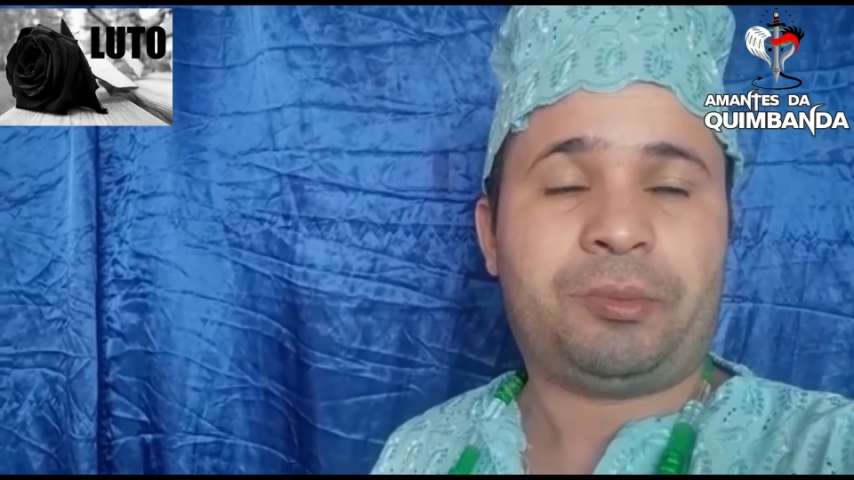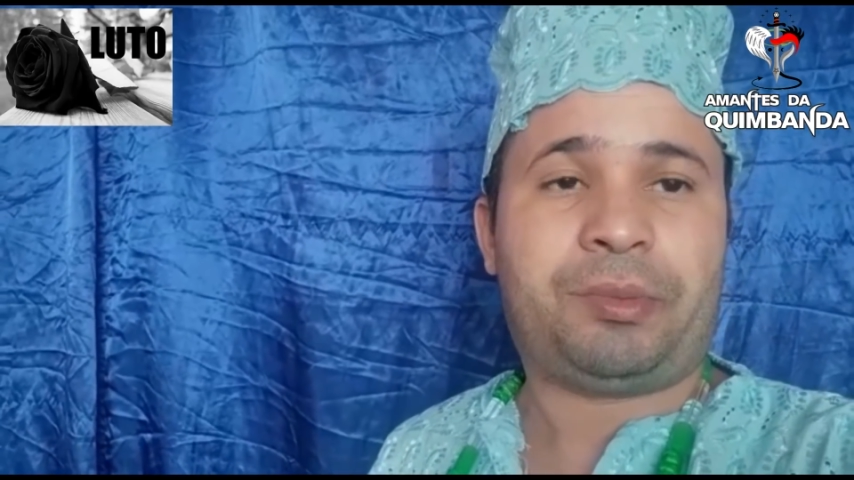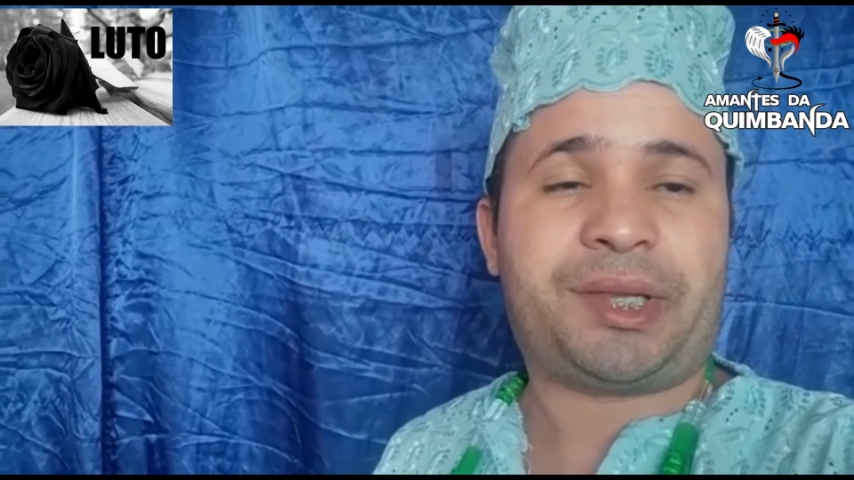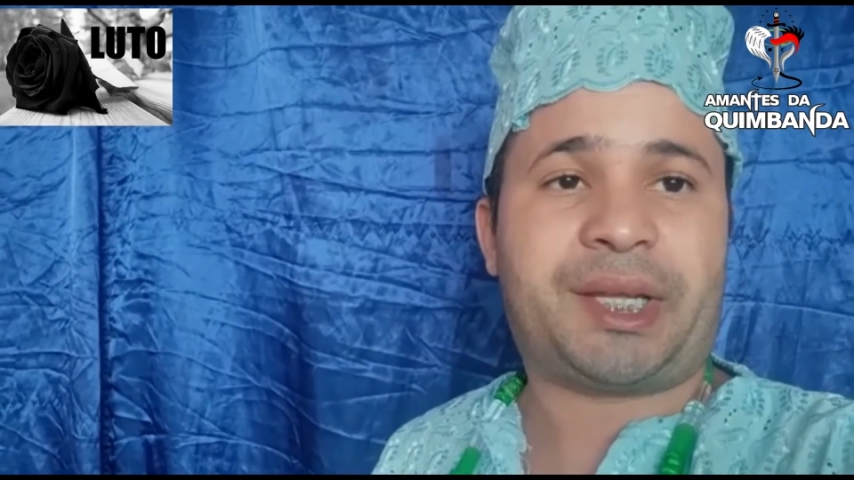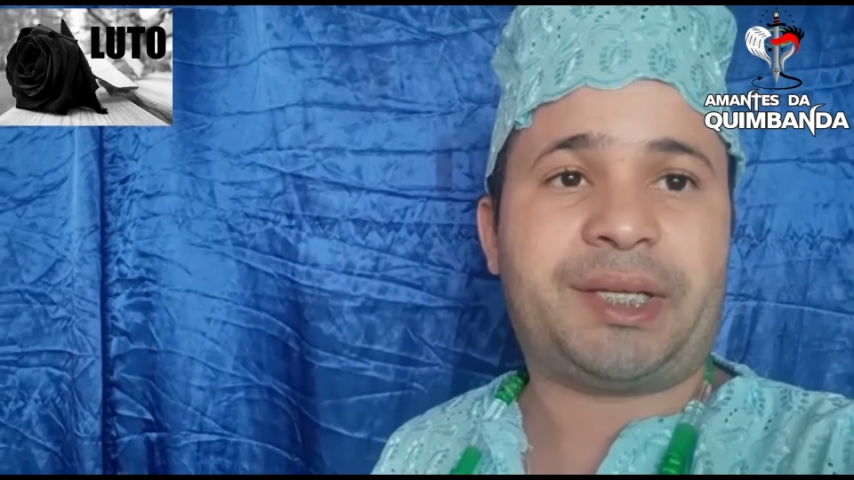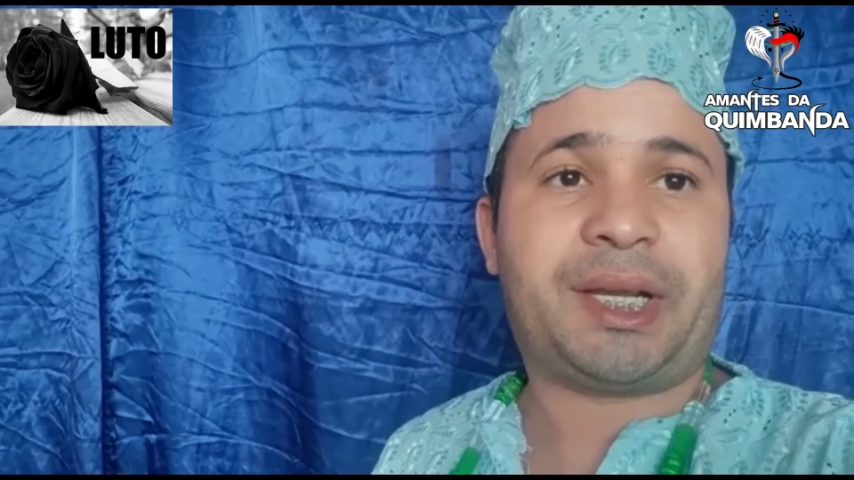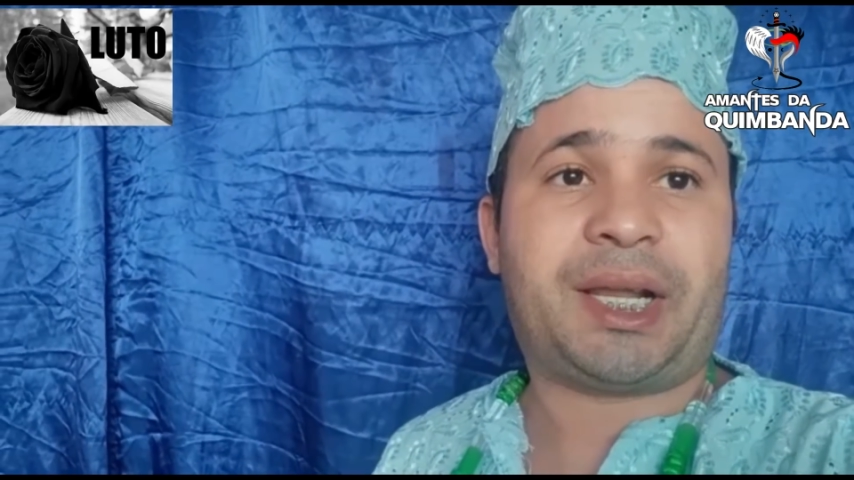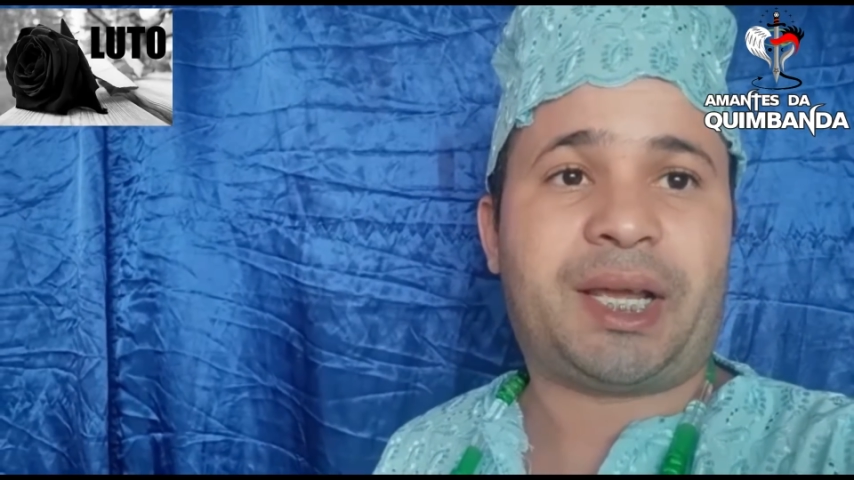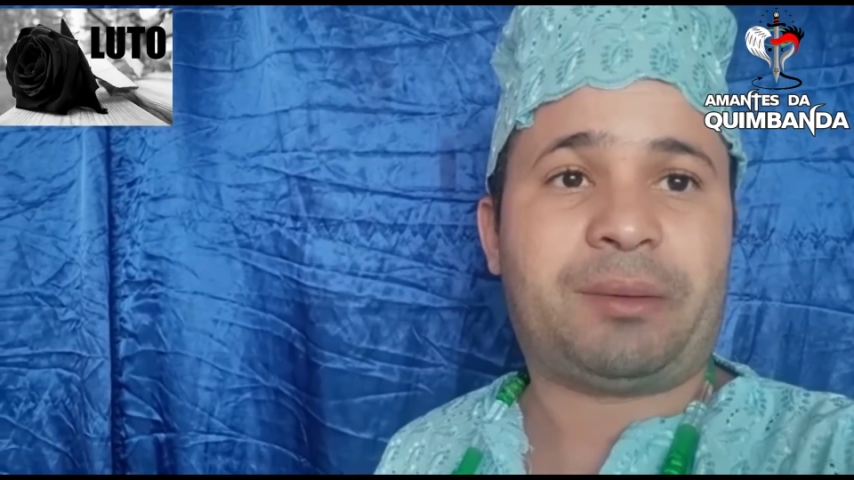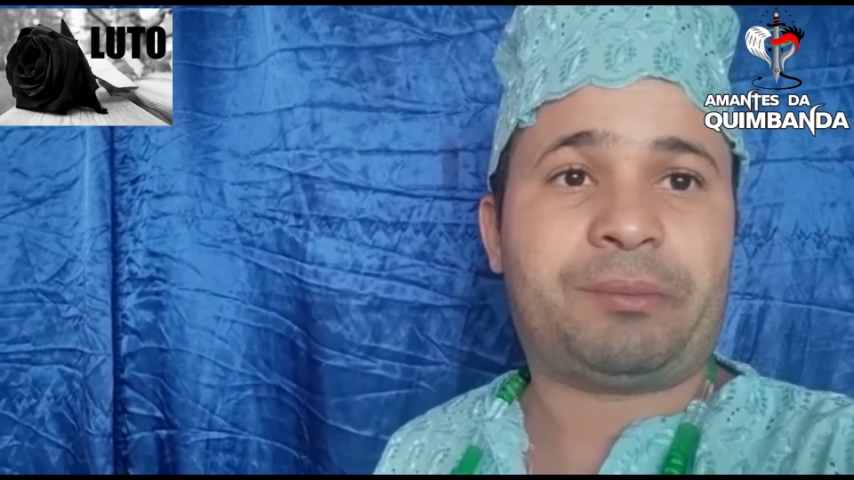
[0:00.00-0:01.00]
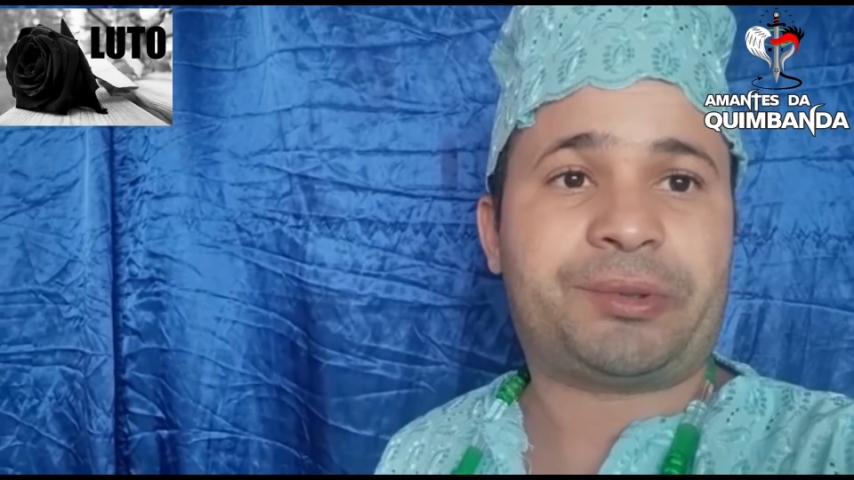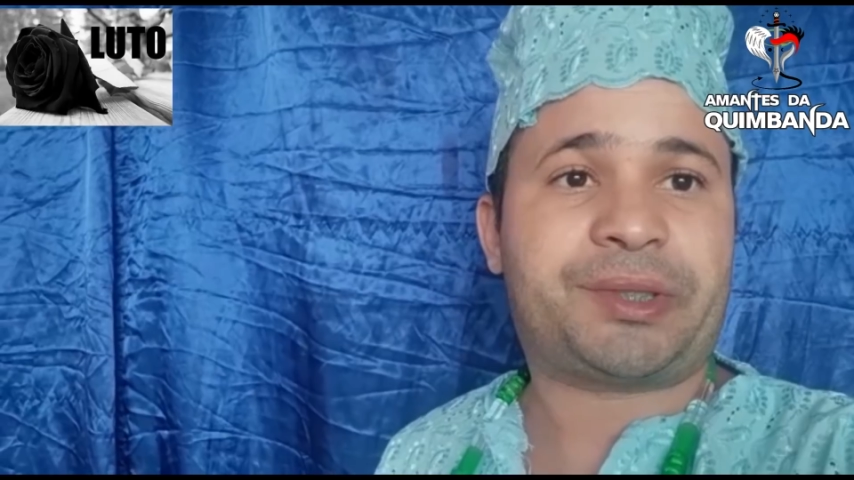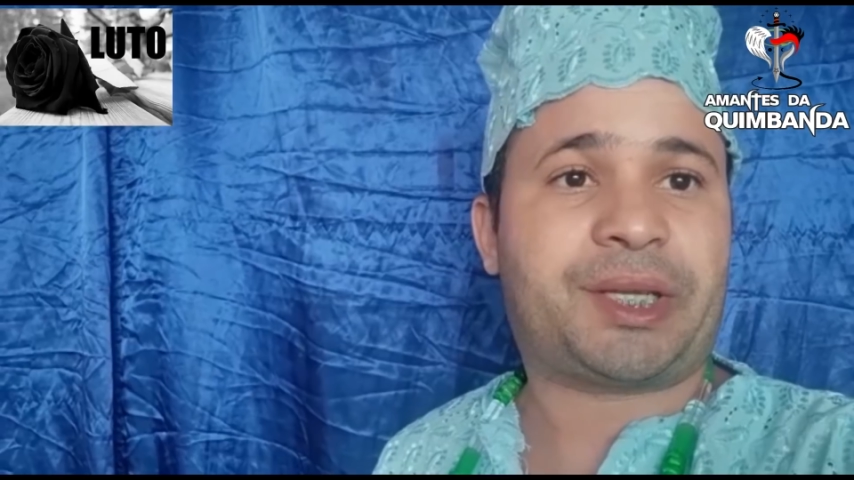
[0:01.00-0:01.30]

Betânia Lemos,